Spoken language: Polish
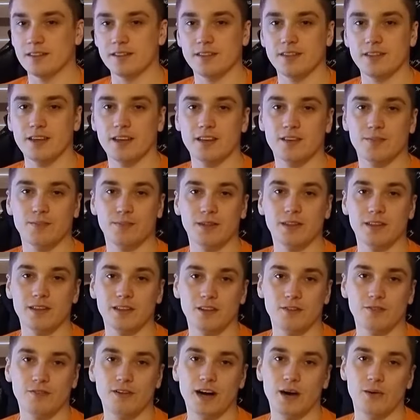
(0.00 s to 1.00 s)
niezbyt
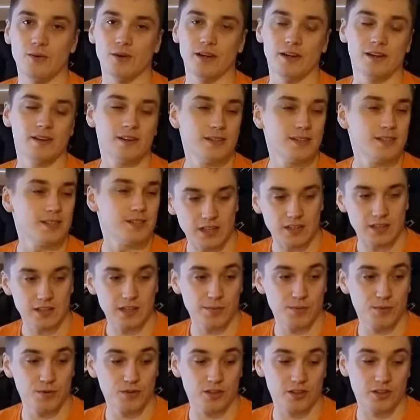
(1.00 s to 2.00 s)
trwały.
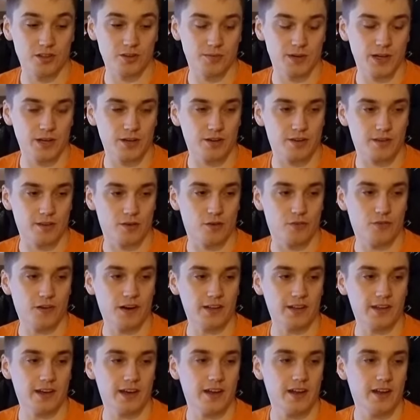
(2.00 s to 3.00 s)
Nie budzi to mojego
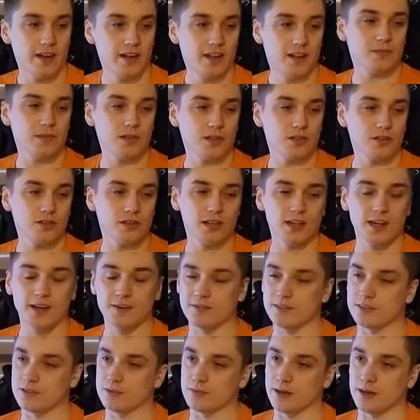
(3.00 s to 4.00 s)
zaufania i to tyle
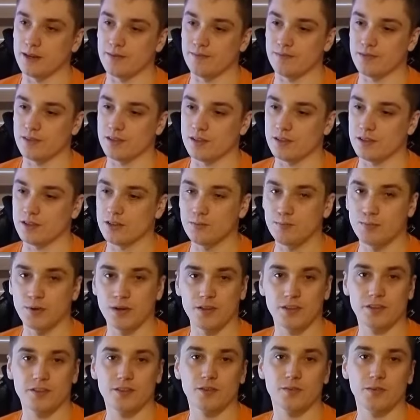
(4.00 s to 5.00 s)
w sumie.
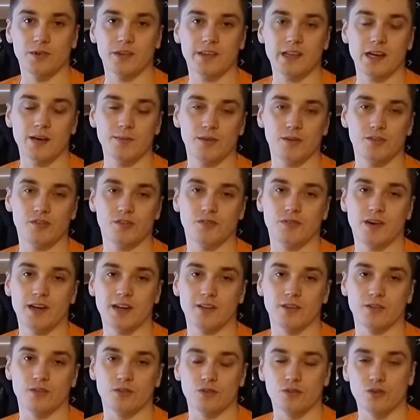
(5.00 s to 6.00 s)
Odpowiedzcie sobie sami, czy
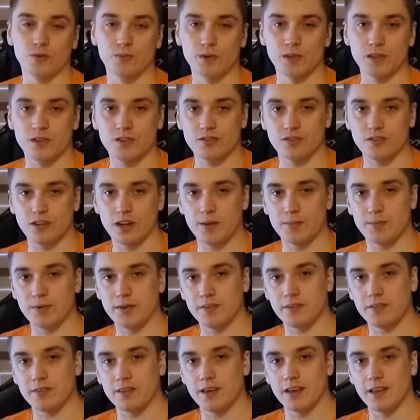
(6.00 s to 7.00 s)
warto to kupić, czy
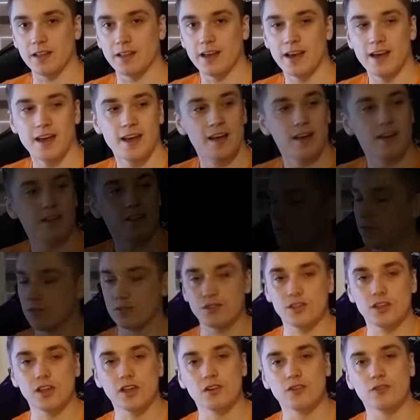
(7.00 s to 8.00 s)
lepiej z Chin. W
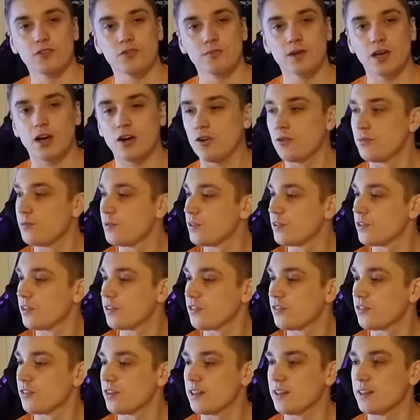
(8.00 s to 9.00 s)
odcinku miało być
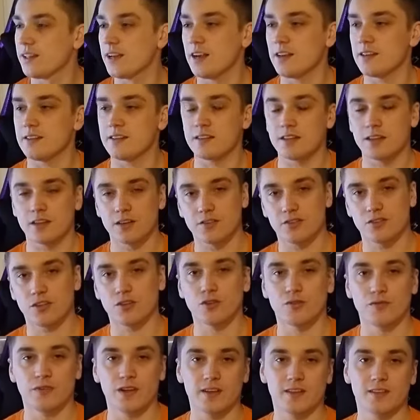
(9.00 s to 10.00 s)
jeszcze test
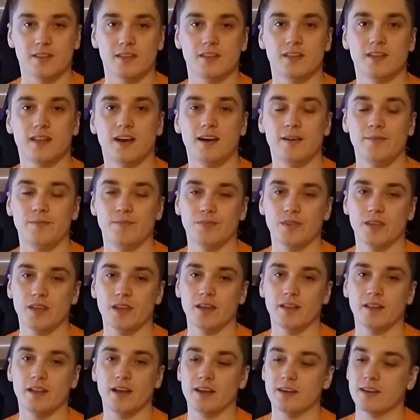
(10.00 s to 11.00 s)
żarówek z Lidla,
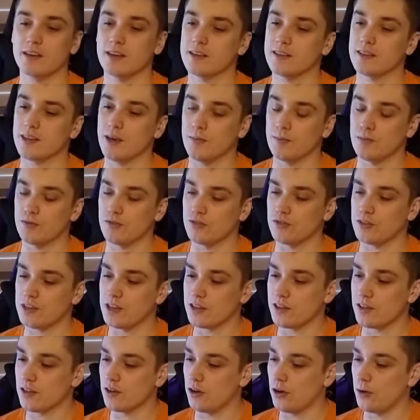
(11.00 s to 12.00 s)
jednak jak sami
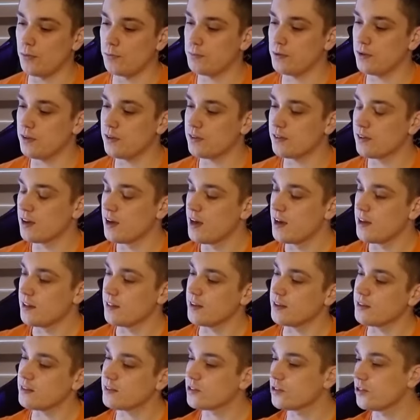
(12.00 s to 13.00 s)
przeczytacie opis
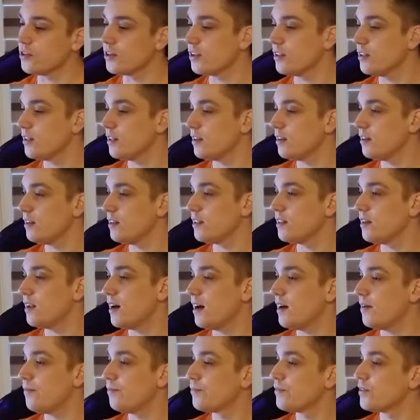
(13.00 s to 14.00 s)
na stronie
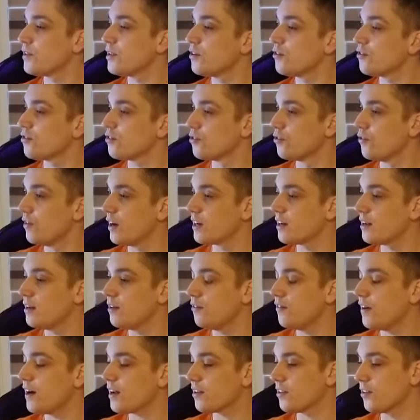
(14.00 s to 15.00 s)
Lidla tych żarówek
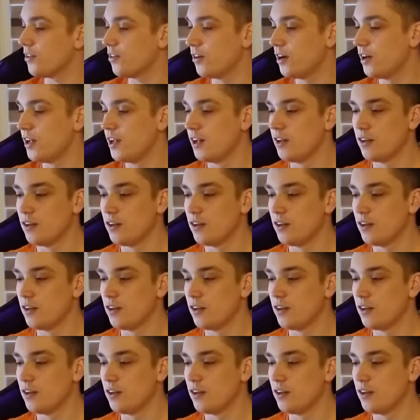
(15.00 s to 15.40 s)
Liwarno,